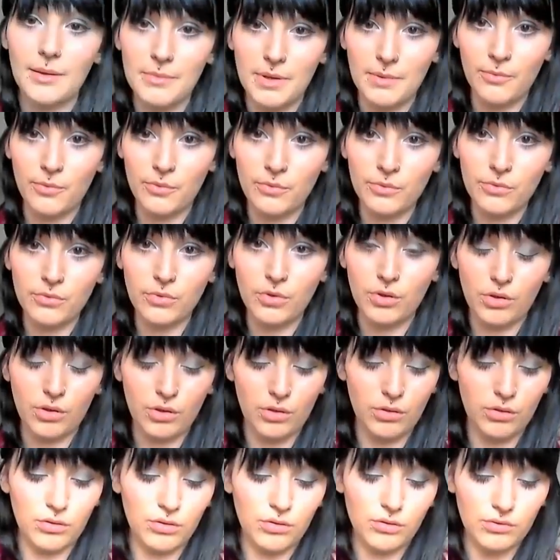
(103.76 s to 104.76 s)
Mais bon, euh,
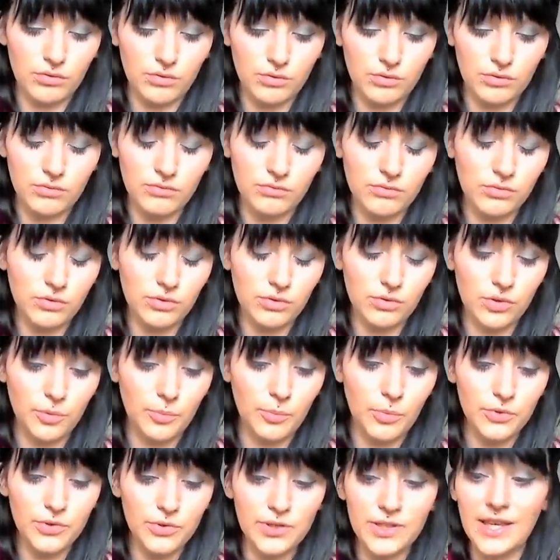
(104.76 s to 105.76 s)
je
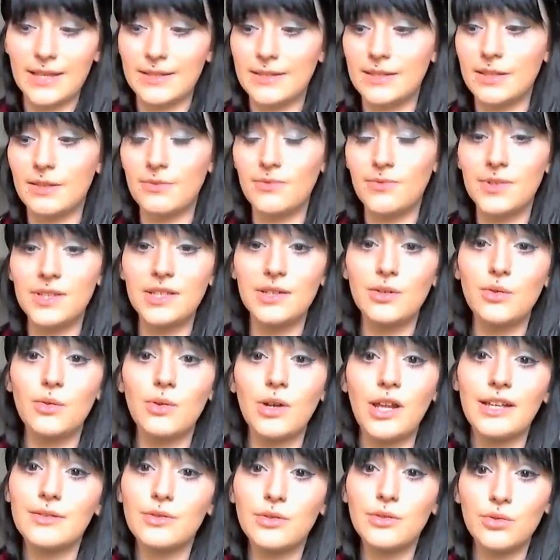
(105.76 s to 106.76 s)
pense qu'il y a assez de vidéos
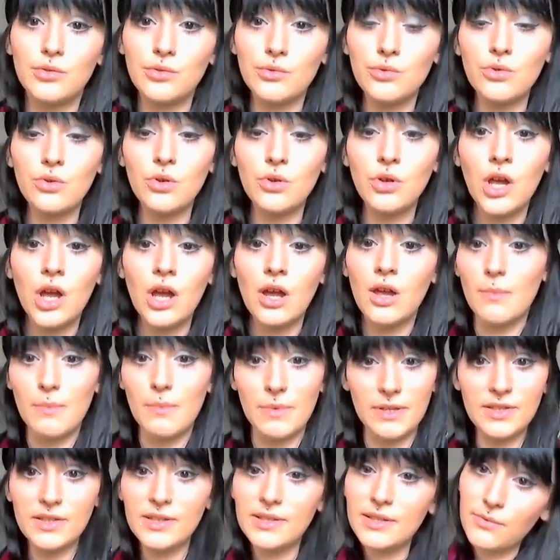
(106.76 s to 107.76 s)
là-dessus.
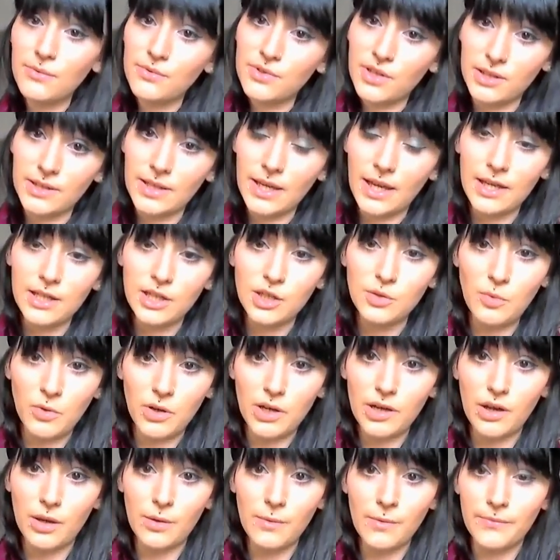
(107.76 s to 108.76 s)
Mais si ça vous intéresse, je
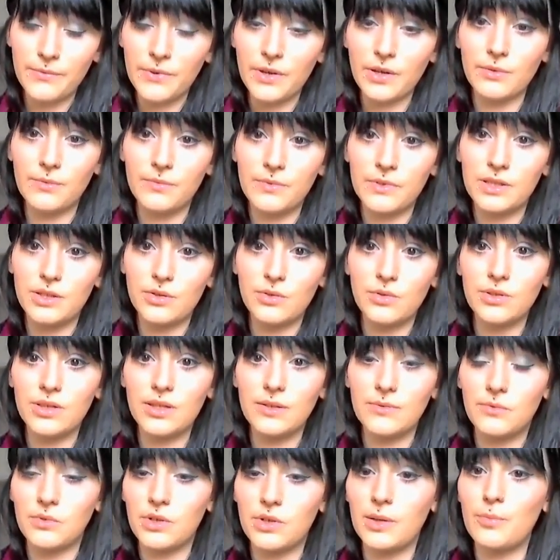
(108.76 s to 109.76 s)
pourrais quand même faire une vidéo,
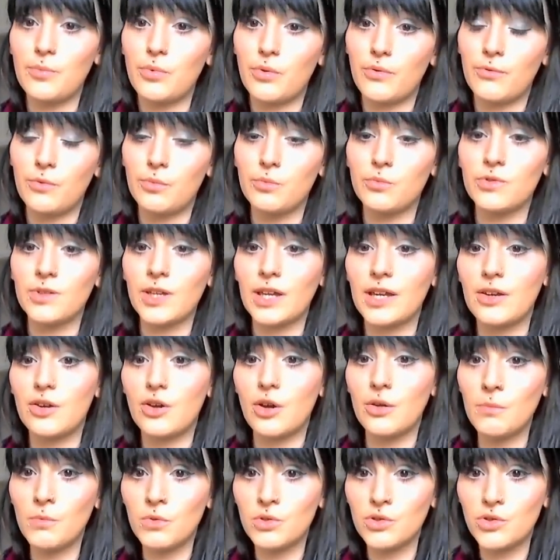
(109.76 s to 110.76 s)
si vous voulez, pour vous montrer
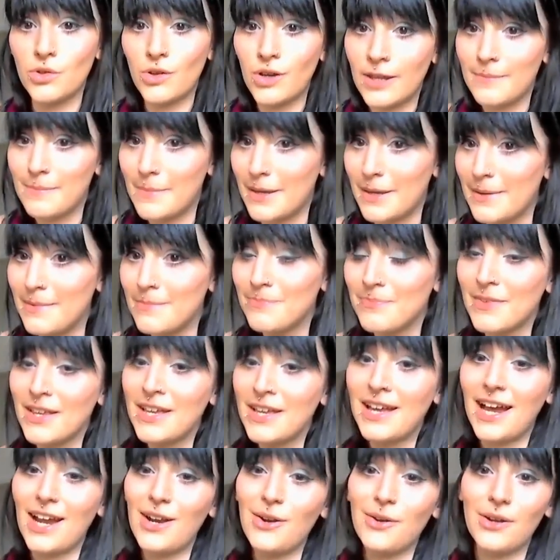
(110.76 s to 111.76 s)
comment je les mets.
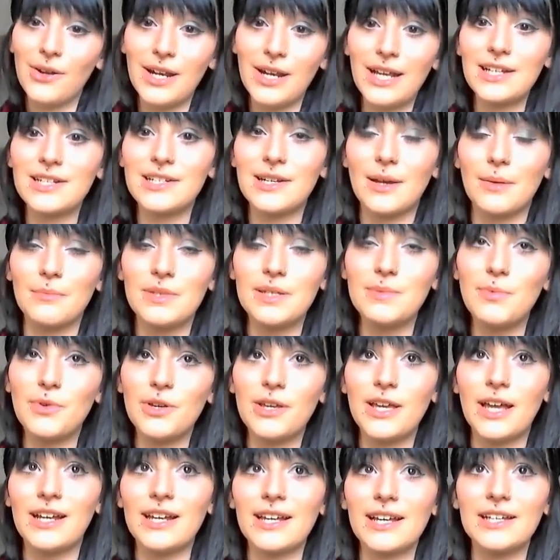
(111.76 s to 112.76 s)
Alors là, j'ai un petit peu
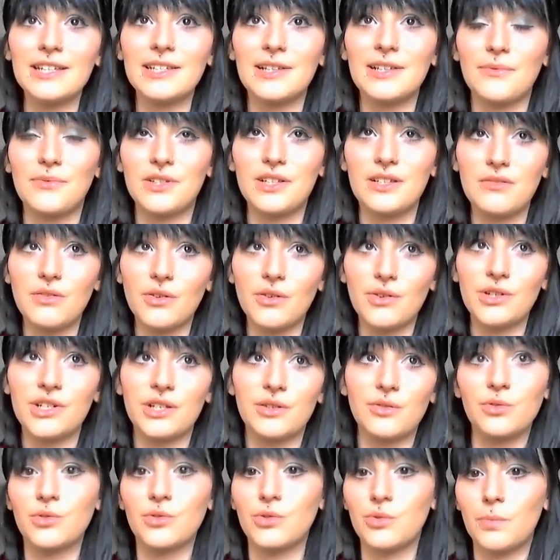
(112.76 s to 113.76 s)
galéré, ça fait des heures que
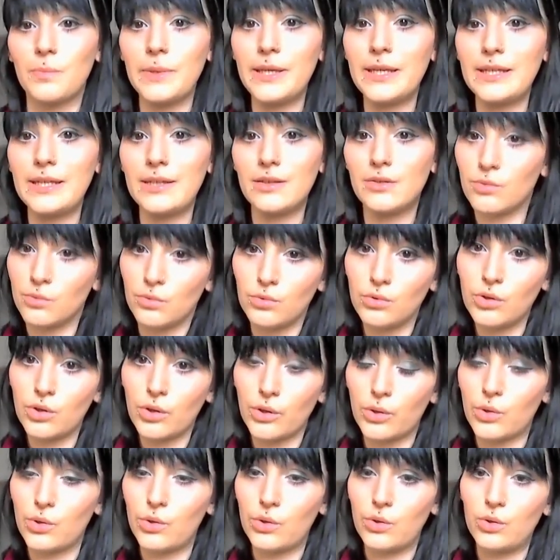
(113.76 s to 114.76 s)
été occupée, donc
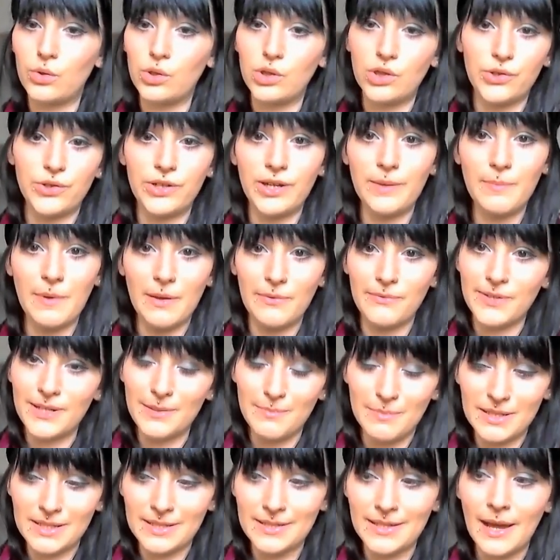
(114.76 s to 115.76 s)
euh, je n'ai pas
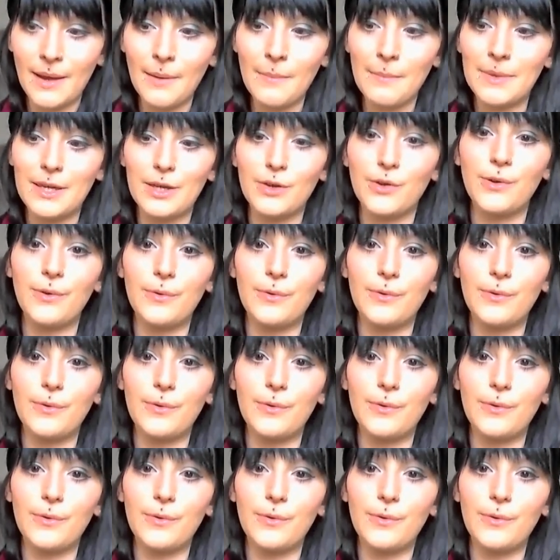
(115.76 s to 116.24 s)
filmé ça. Mais, euh,